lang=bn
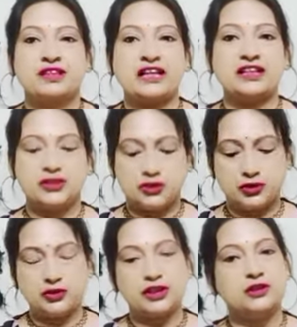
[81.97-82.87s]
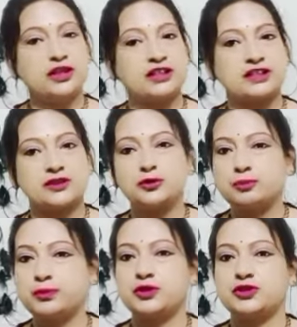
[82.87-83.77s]
তাদের জন্য কিন্তু একটা খুব
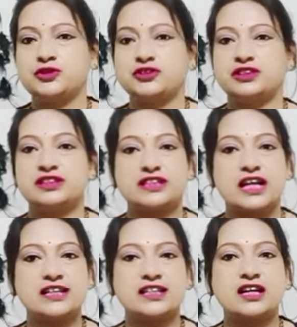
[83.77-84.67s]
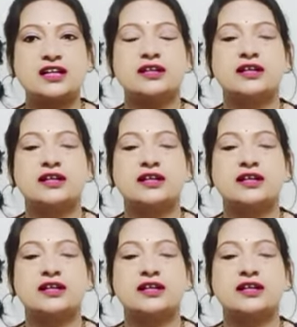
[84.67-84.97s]
প্রয়োজনীয় জিনিস এটার